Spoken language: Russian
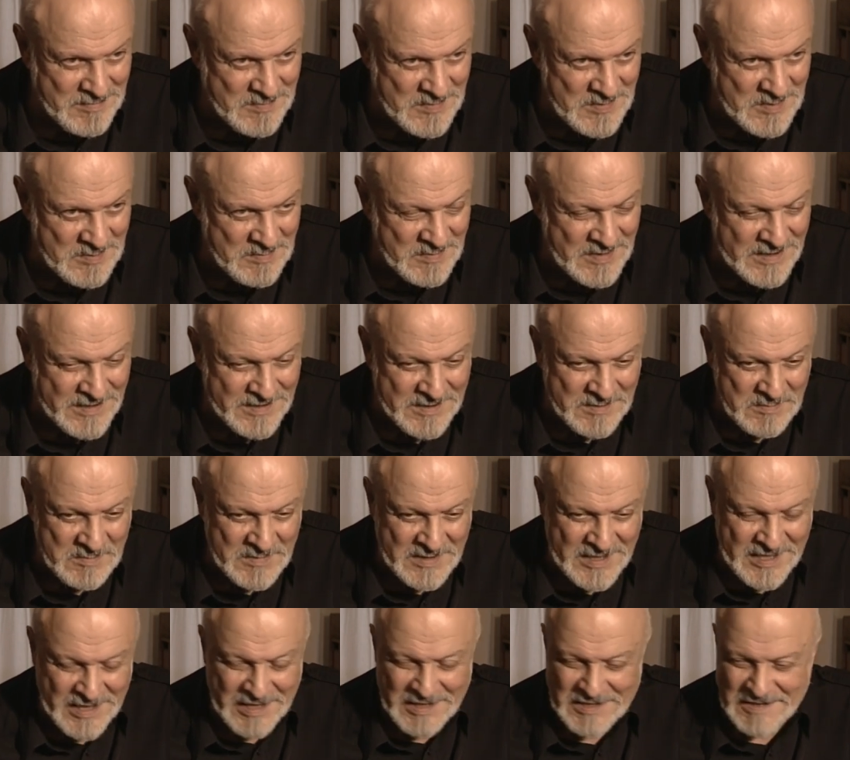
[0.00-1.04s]
Понимаете,
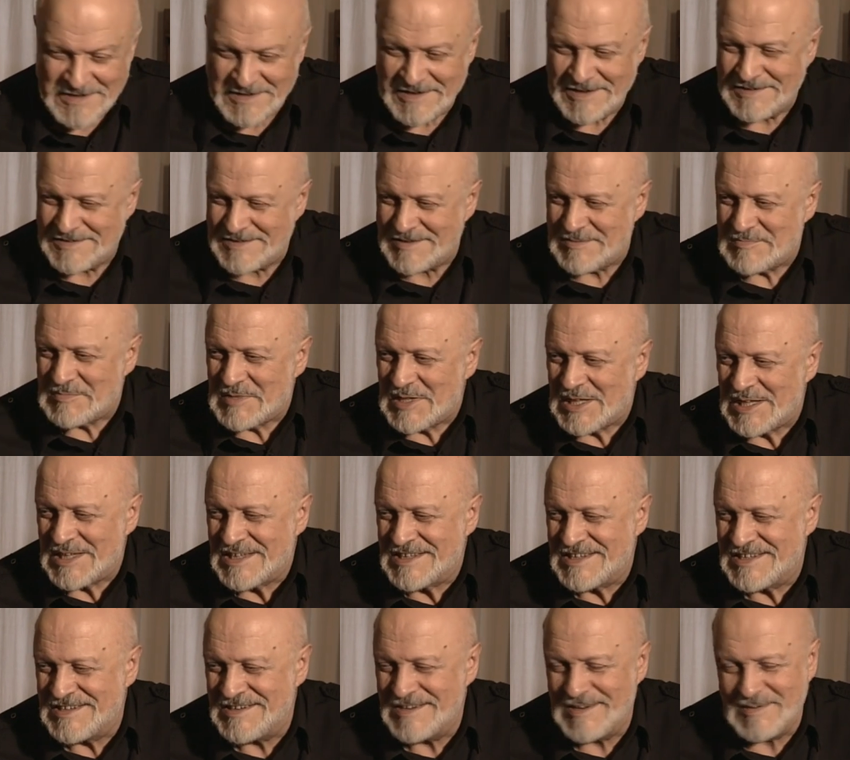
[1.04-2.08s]
меня часто
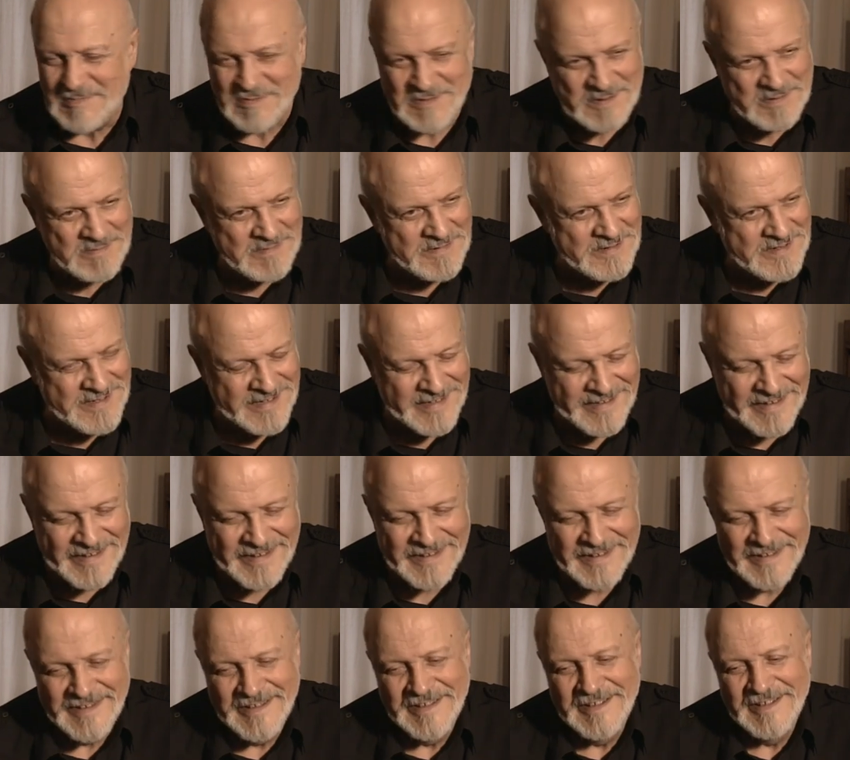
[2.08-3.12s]
молотили, потому что я
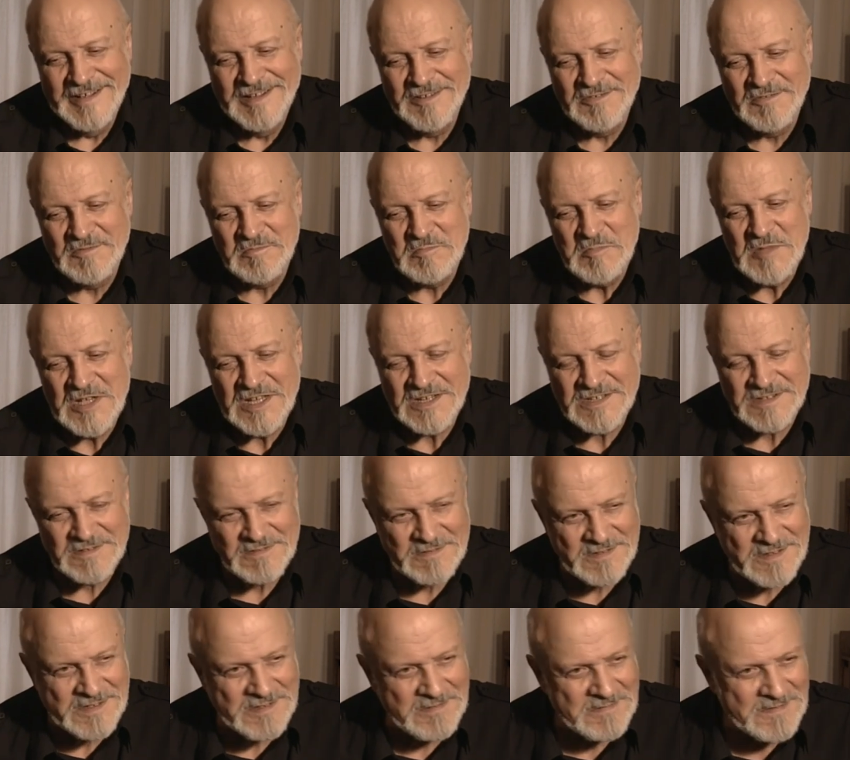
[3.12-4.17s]

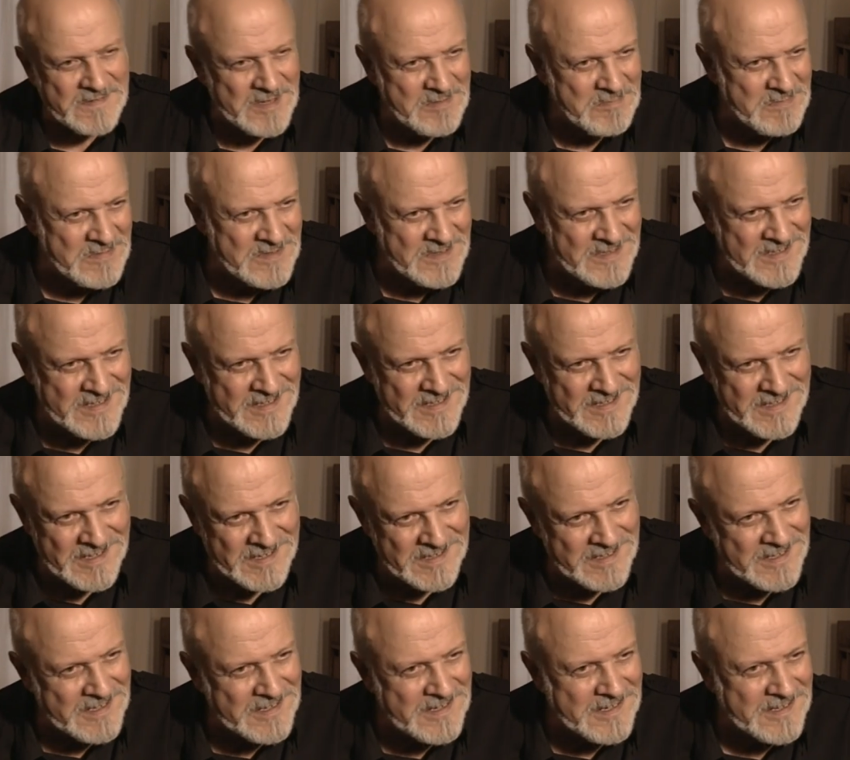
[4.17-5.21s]
вмешивался в события
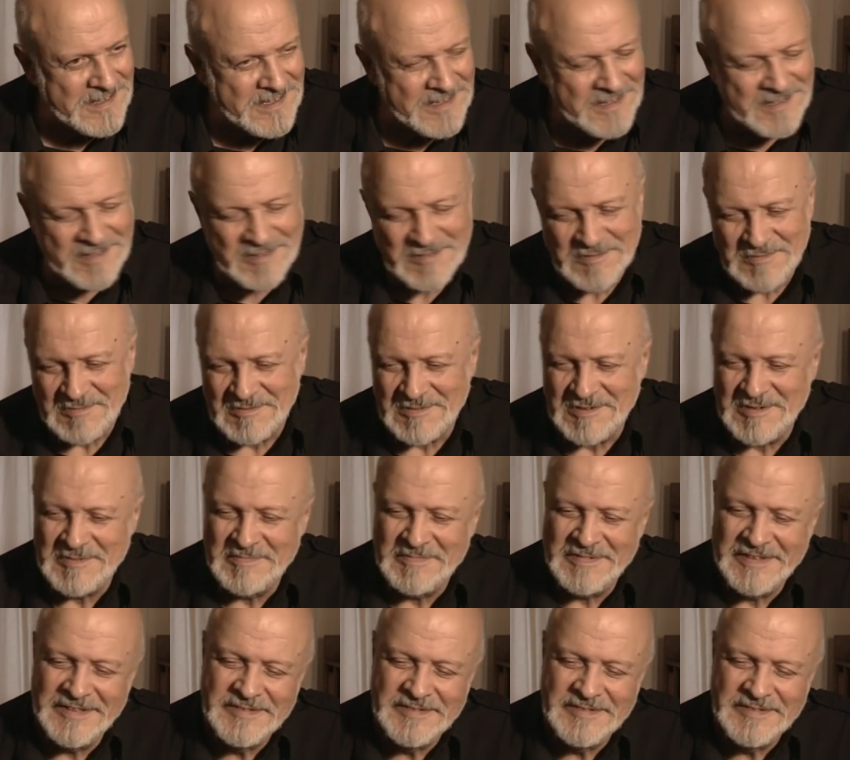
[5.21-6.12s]
тогда, когда не нужно было.